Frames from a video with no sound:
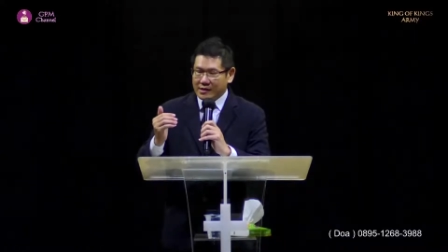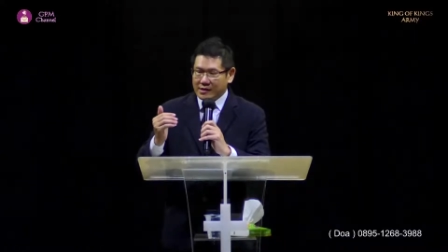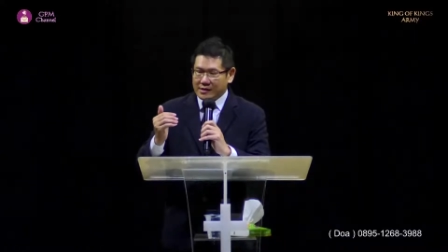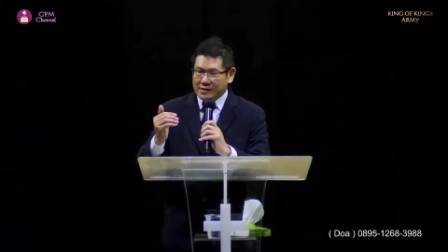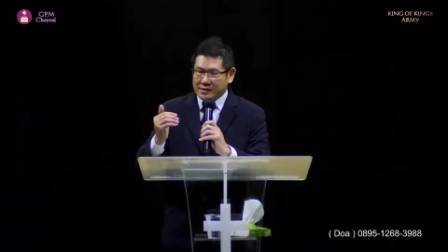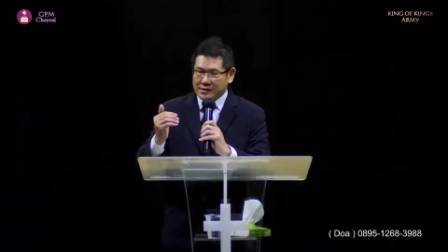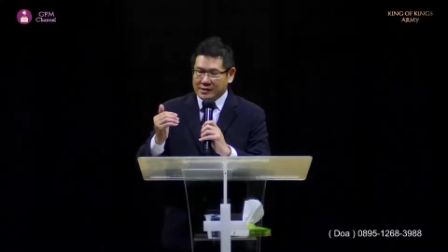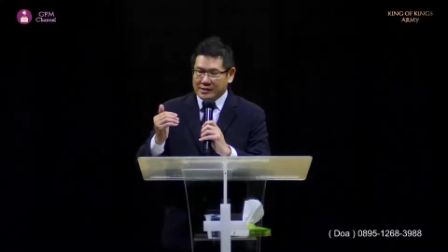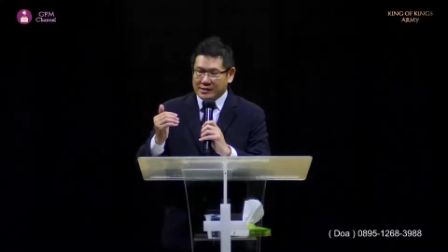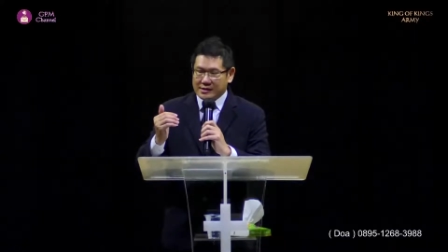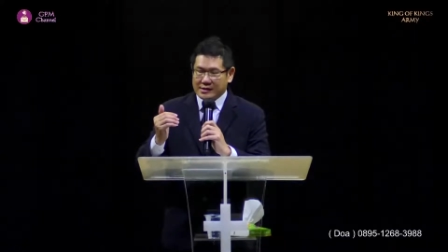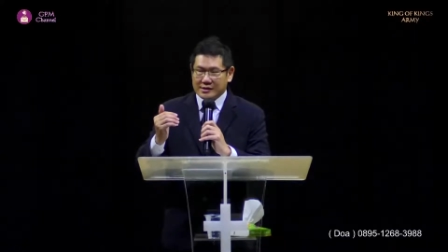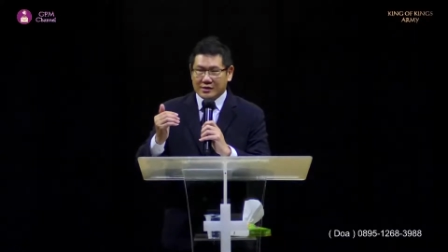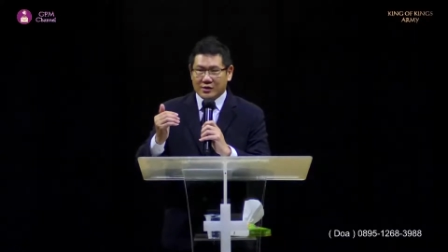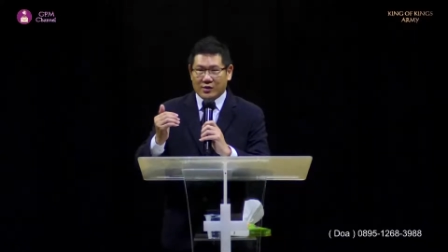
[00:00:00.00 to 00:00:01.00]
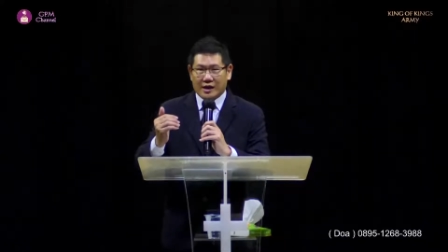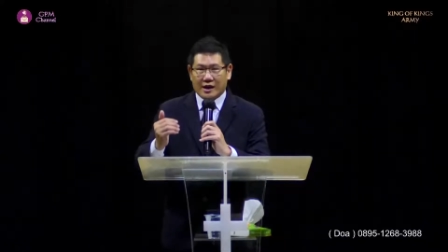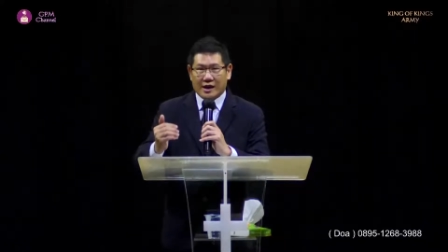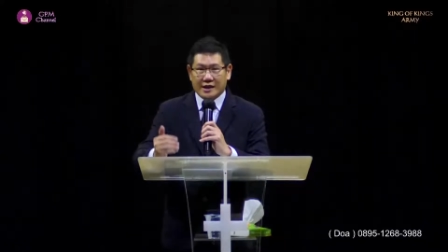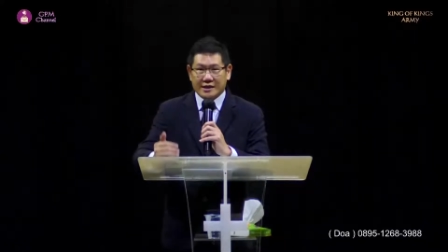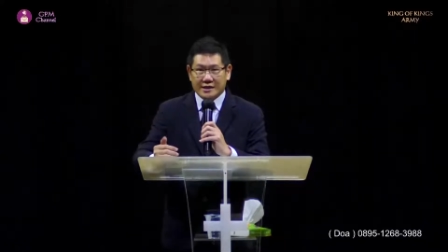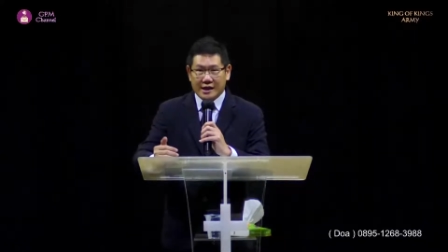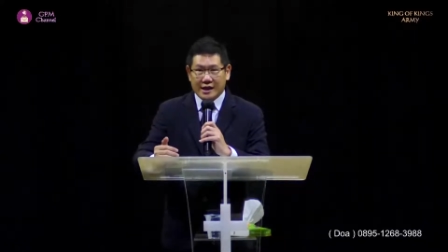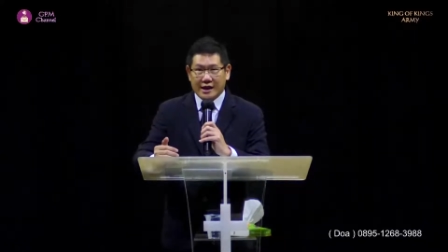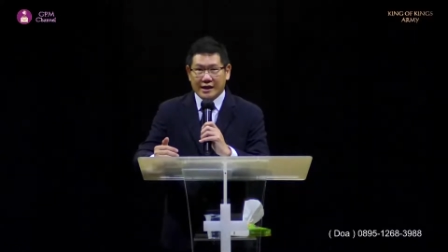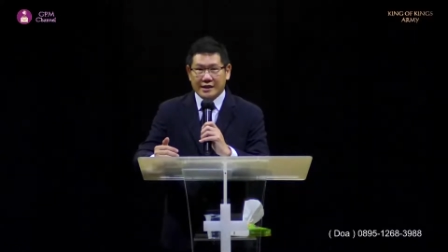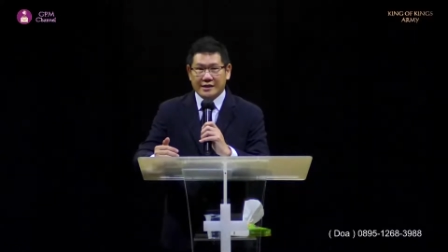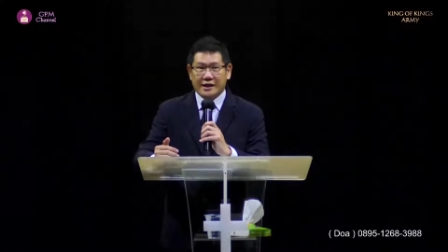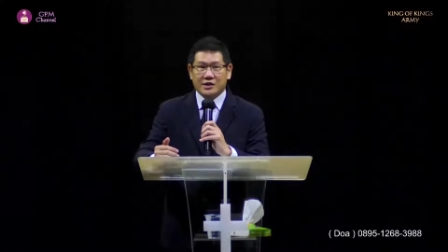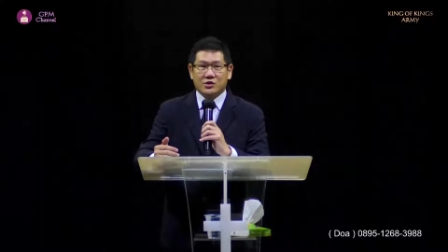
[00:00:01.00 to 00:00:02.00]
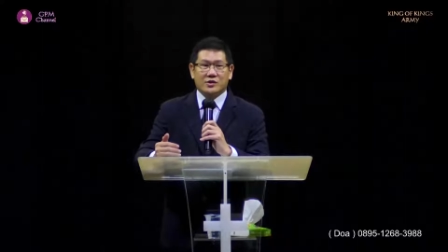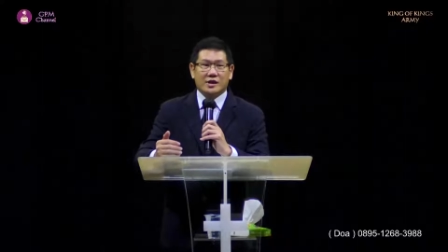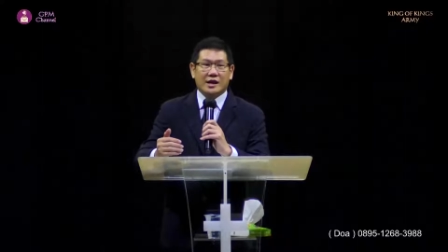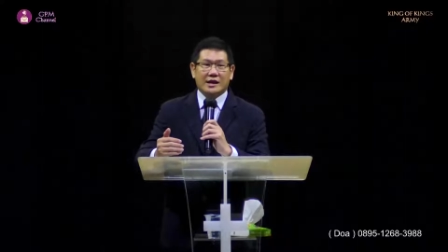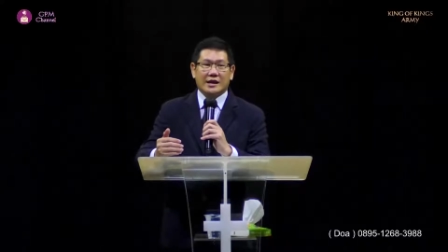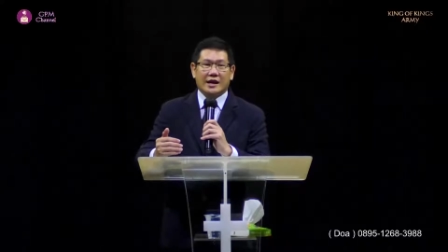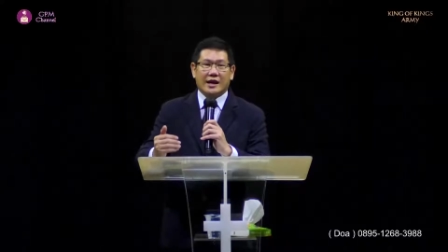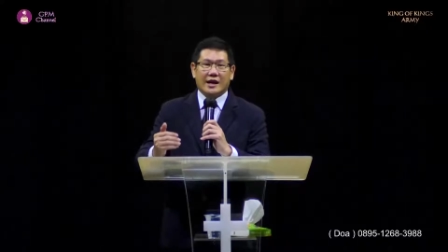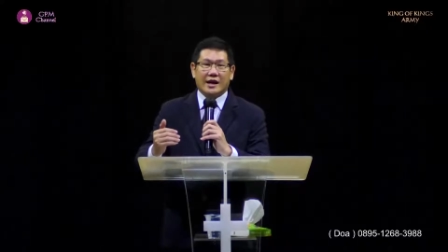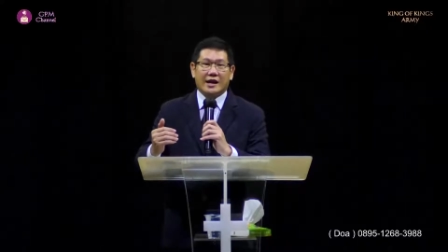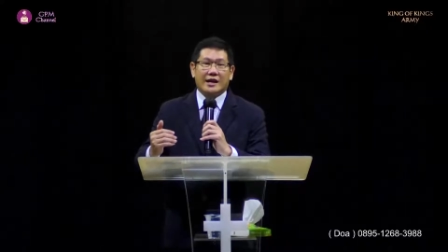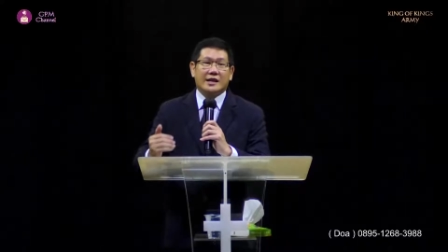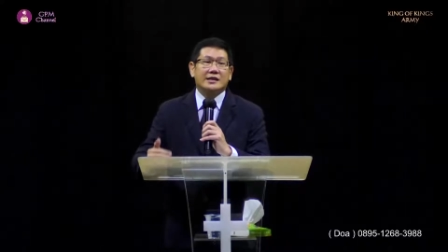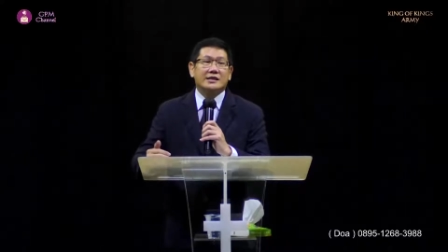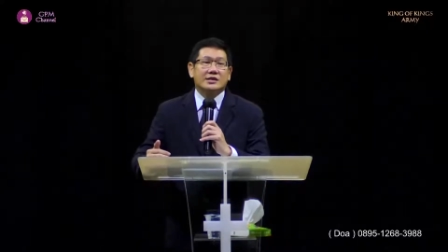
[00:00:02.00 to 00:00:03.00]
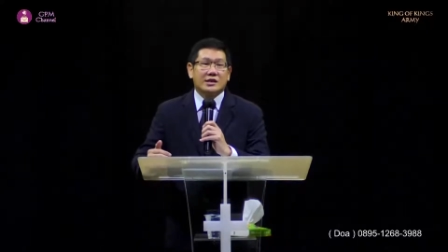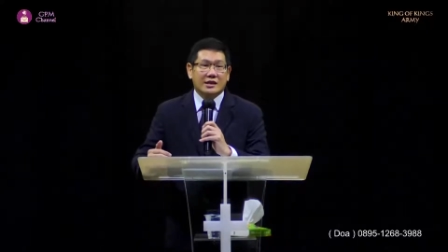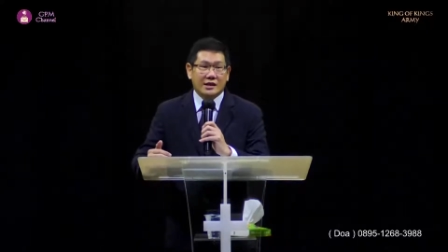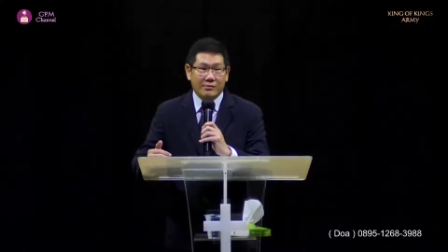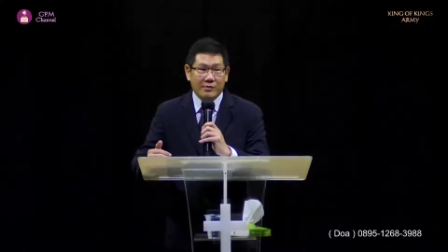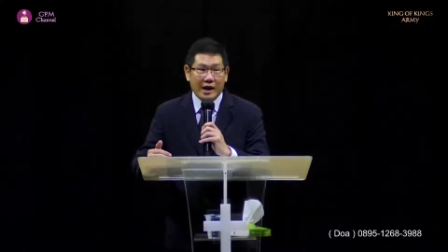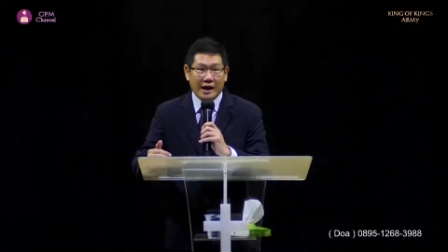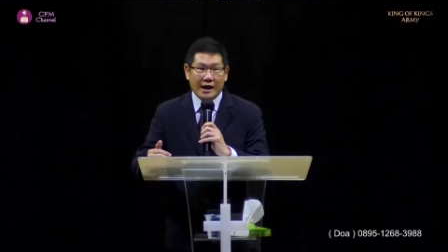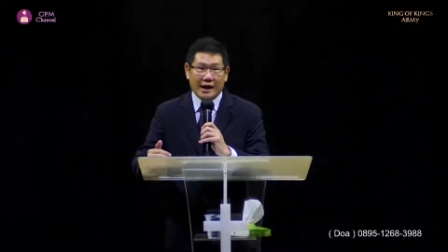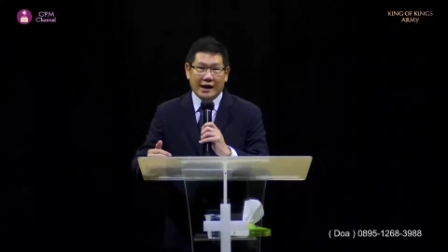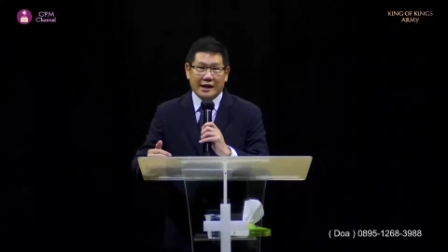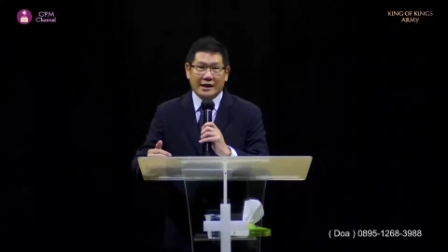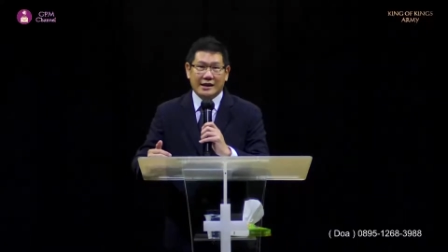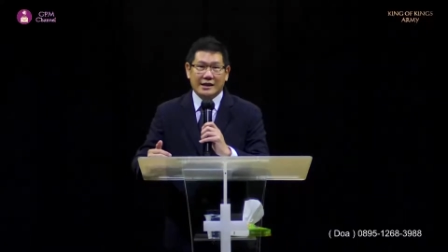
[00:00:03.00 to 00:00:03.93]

uh, seorang raja dan juga gembala.